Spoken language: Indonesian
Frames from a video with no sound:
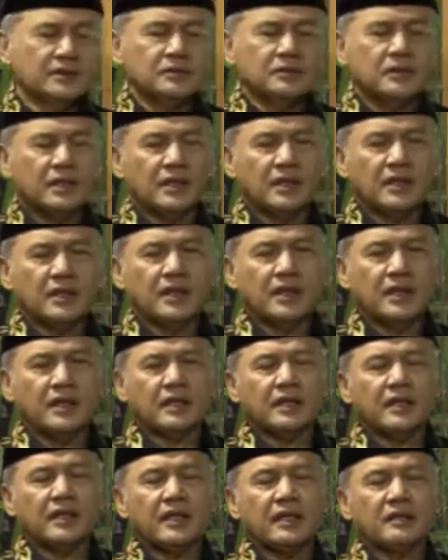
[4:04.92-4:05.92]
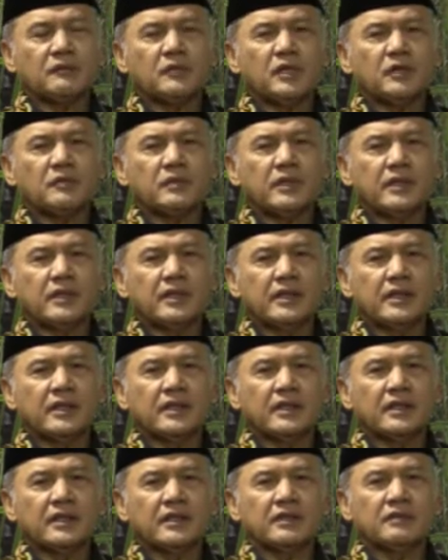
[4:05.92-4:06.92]
Maka
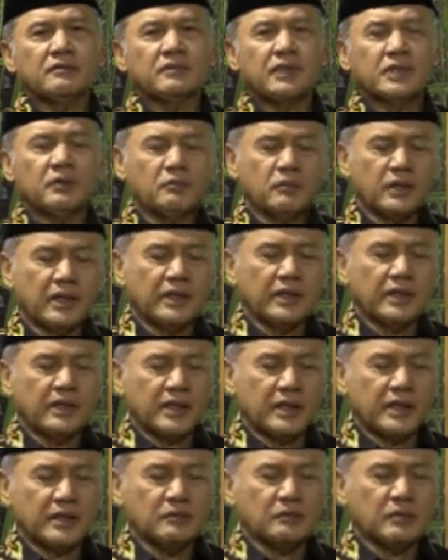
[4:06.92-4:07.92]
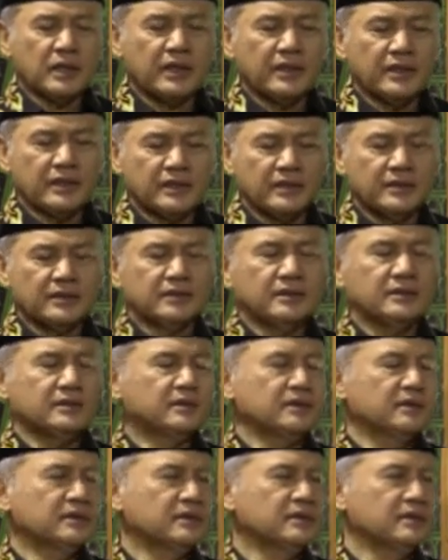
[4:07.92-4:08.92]
Muhammadiyah ingin mengembalikan kembali
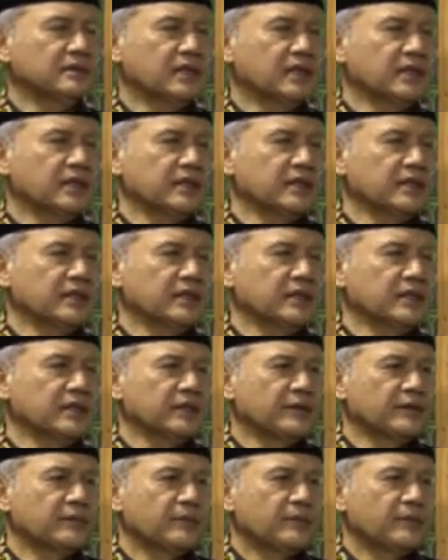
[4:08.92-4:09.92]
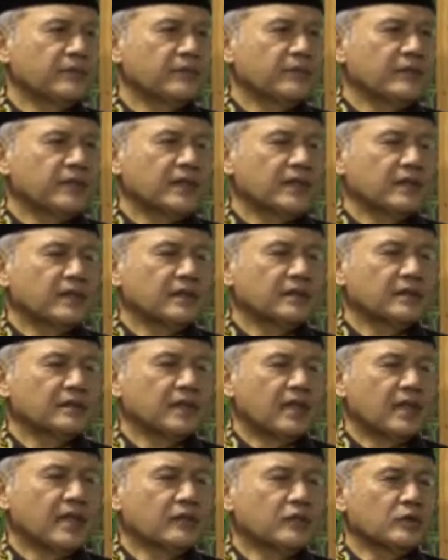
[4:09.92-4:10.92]
dari eh,
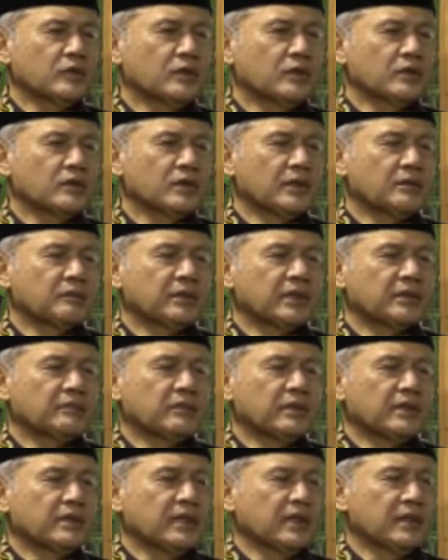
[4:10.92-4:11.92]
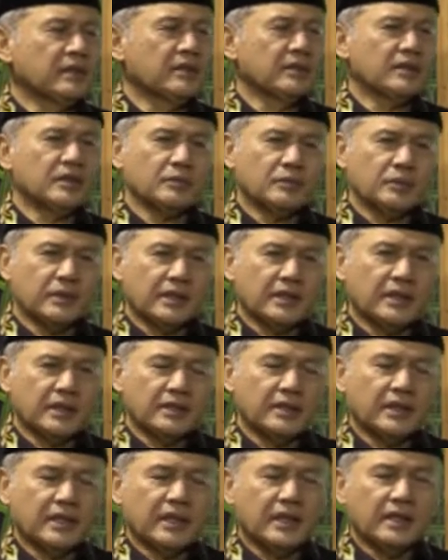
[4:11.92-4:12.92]
tahayul hurapat bid'ah itu kepada
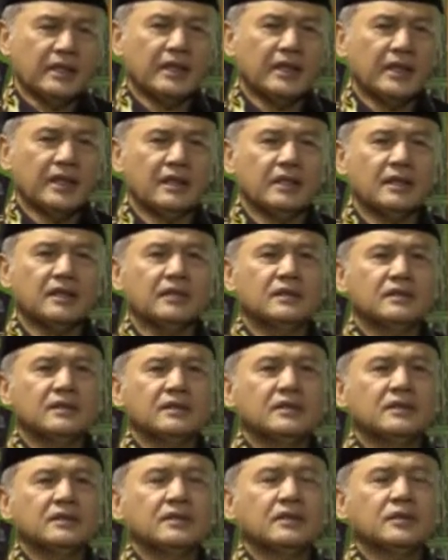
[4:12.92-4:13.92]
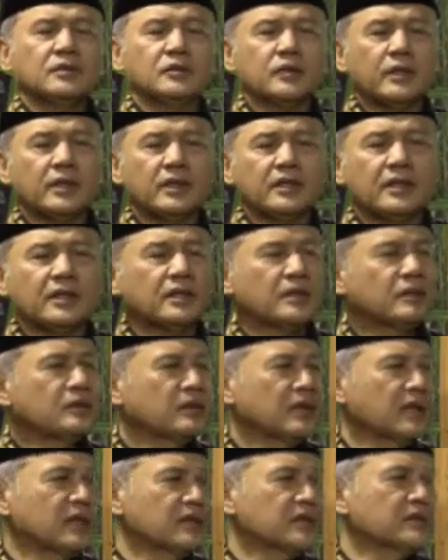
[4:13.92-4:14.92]
jalan yang sesuai, dengan,
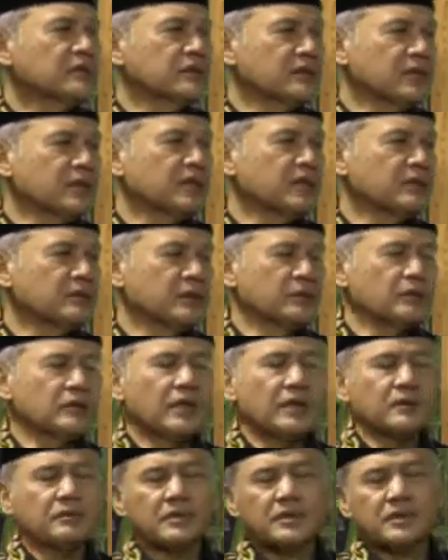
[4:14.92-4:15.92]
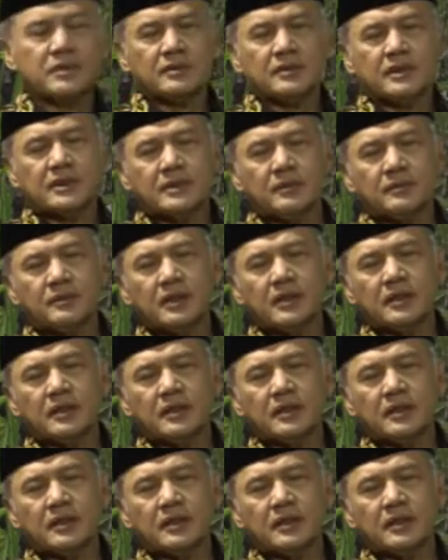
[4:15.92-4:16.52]
Quran Sunnah Nabi Muhammad SAW.